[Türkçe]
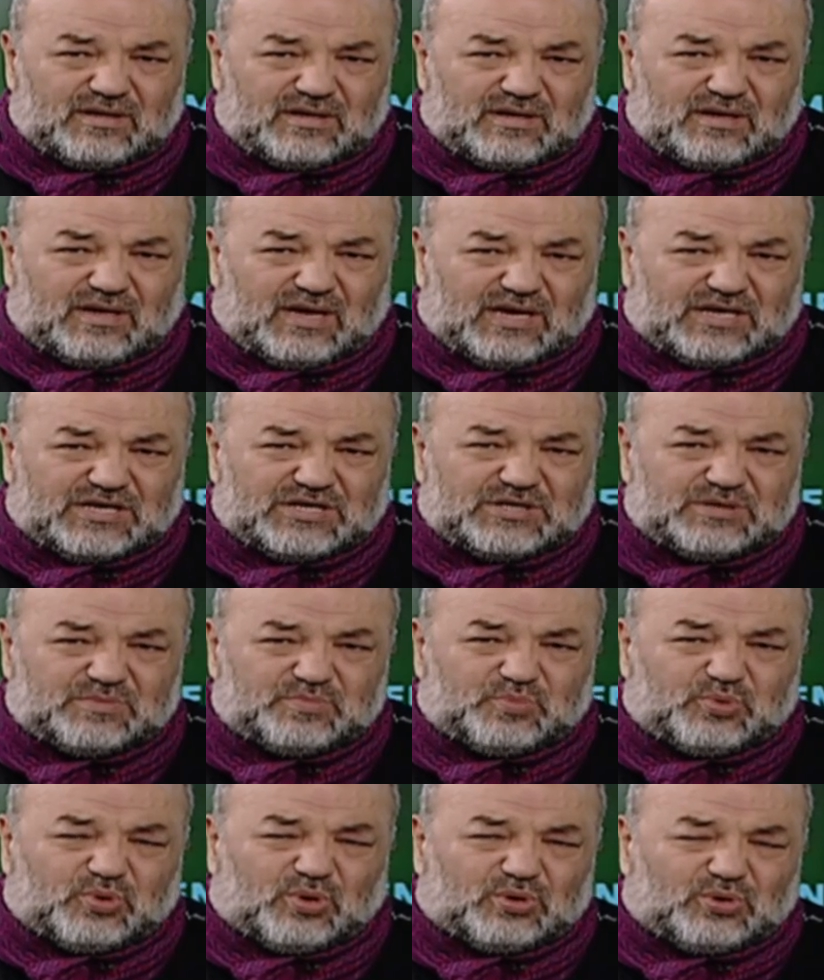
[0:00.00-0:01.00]
ek
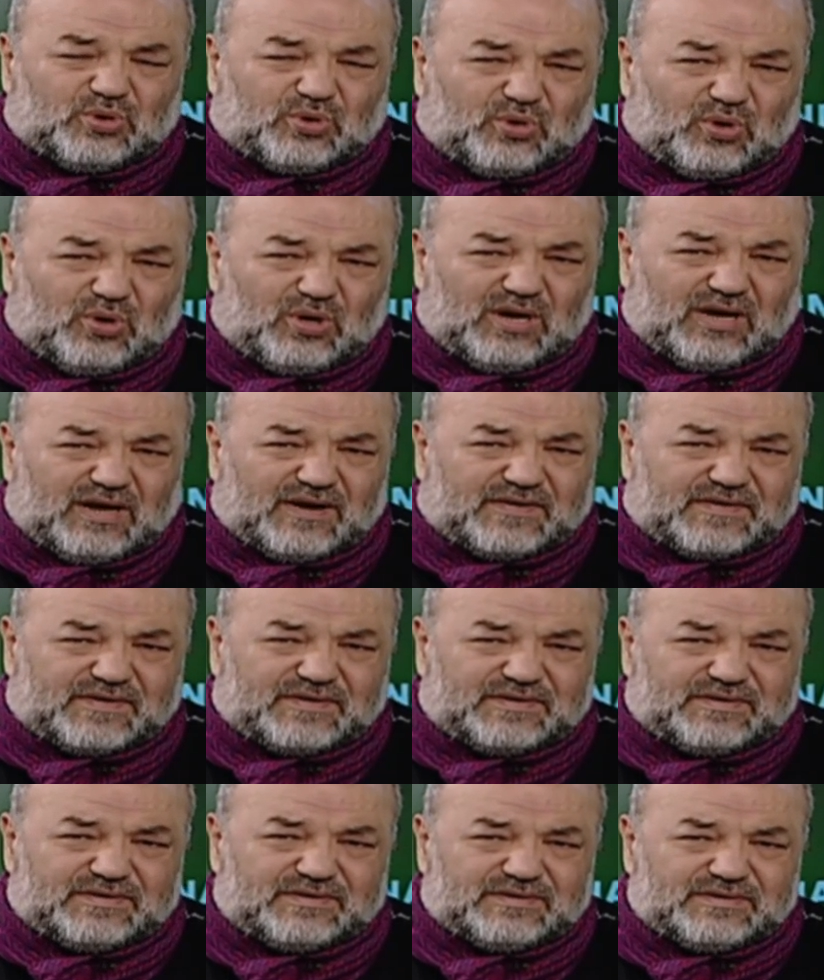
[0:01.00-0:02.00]

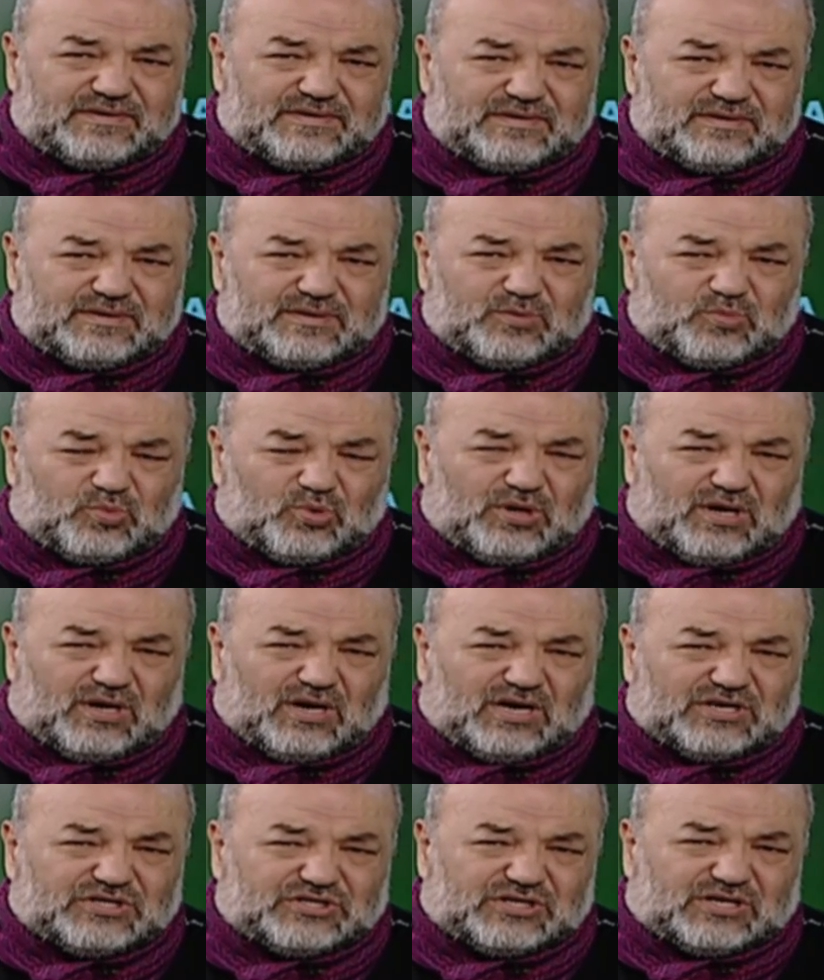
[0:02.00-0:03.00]
protokoller bunları
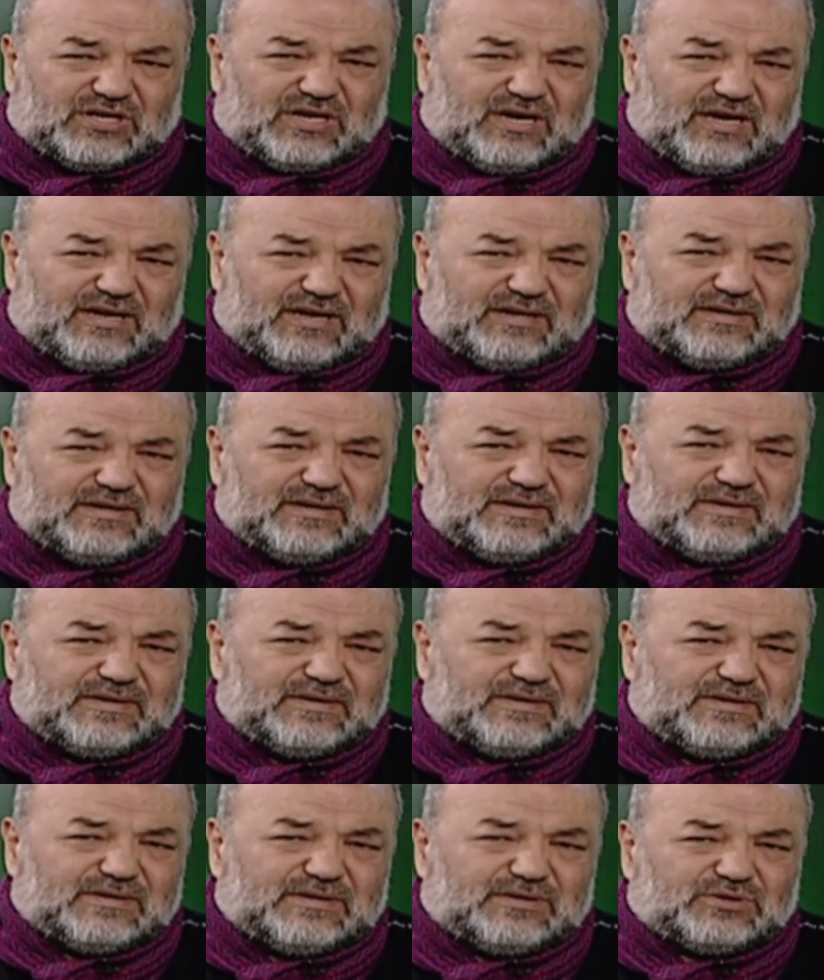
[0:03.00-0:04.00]
açıklayan
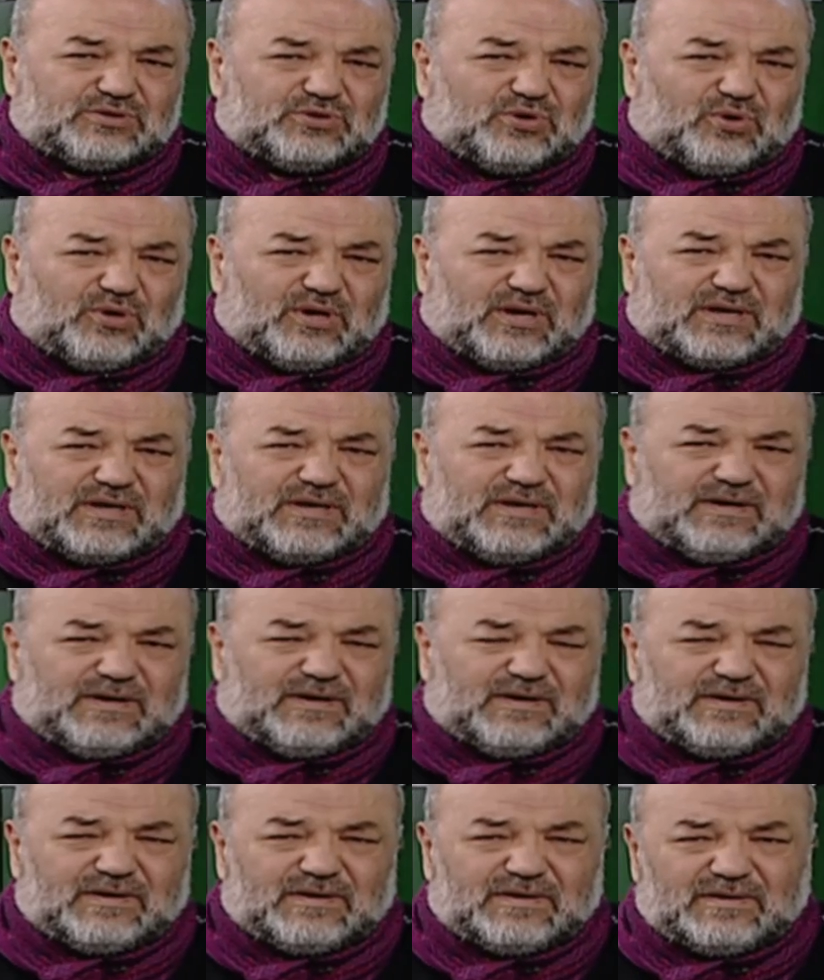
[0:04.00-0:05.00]
sonraki
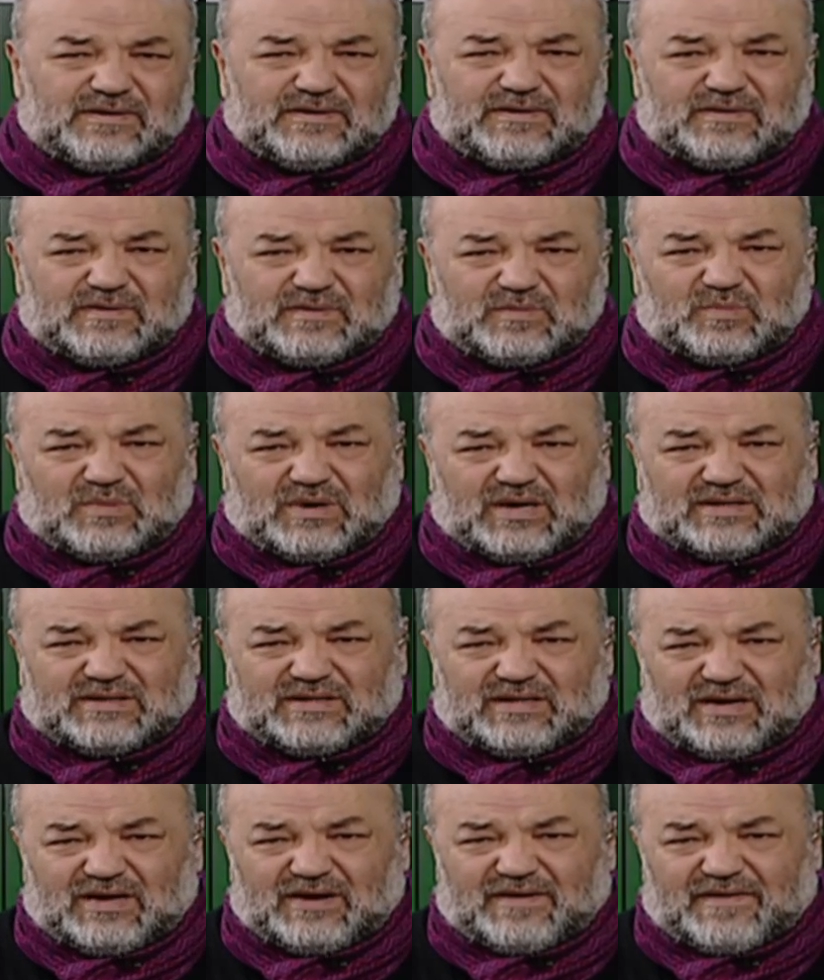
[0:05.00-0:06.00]

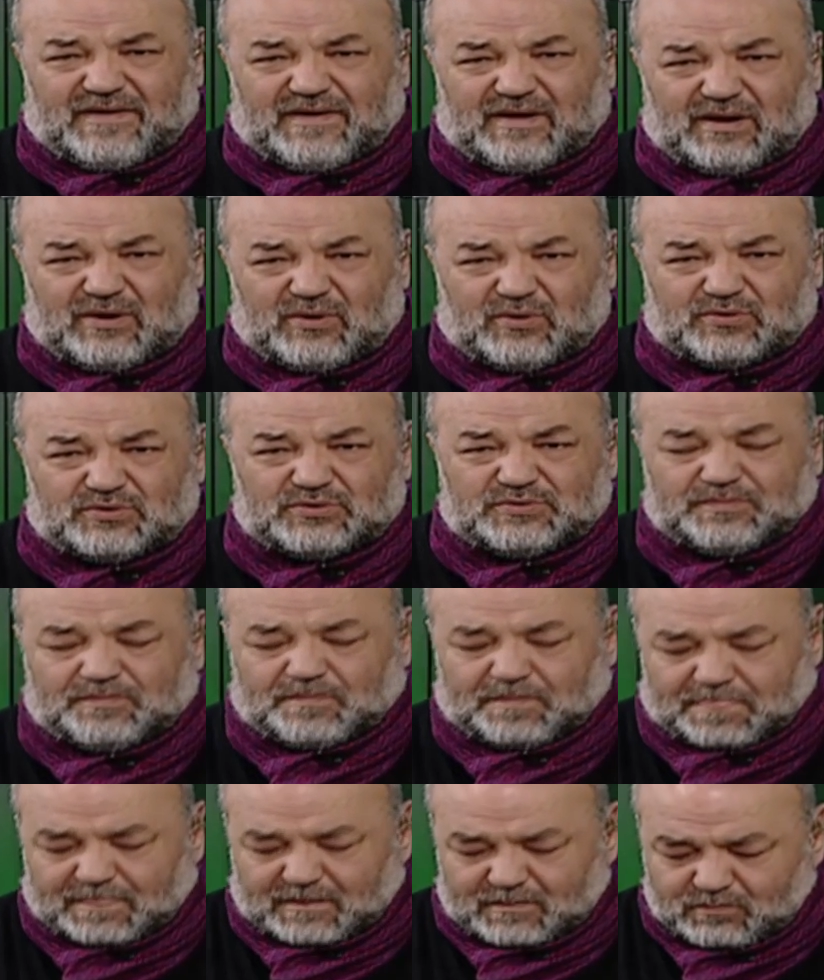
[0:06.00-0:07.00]
maddeler yer alıyor.
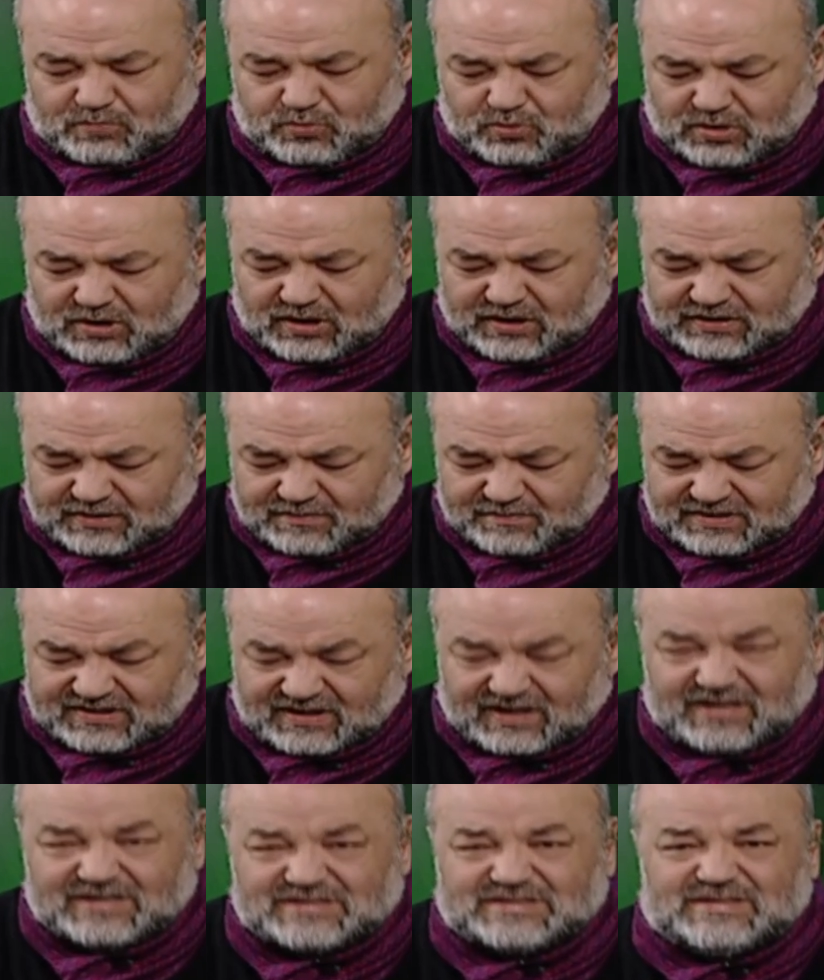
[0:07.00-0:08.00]
Bunlardan bir
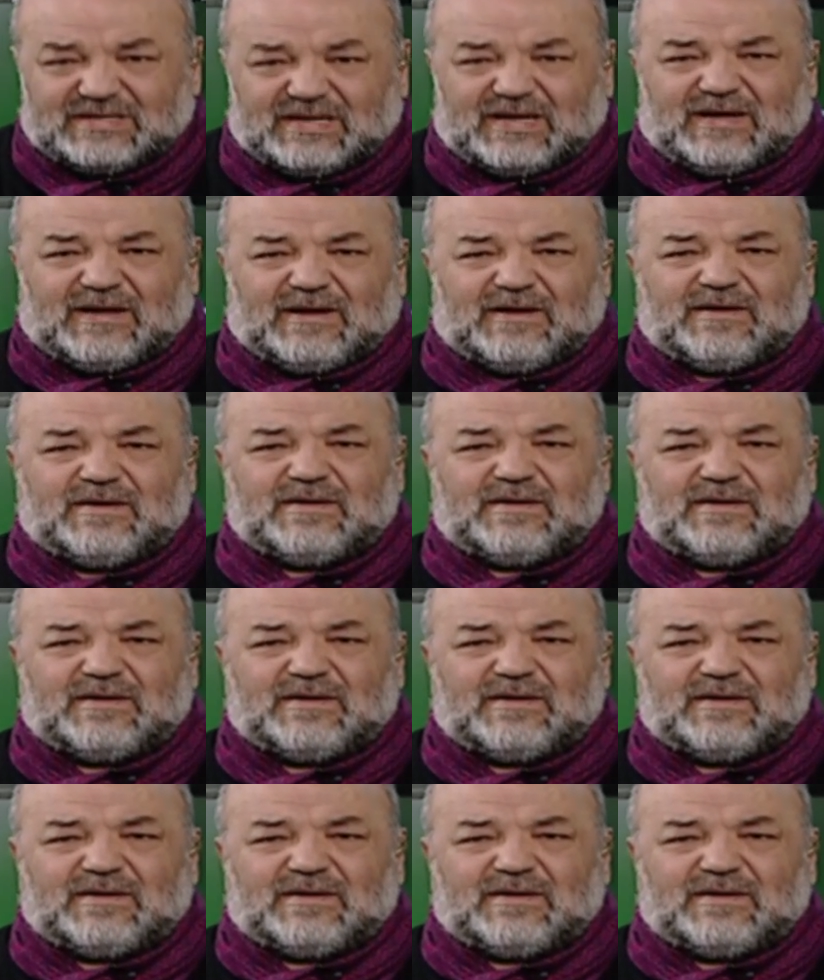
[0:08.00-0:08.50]
tanesi de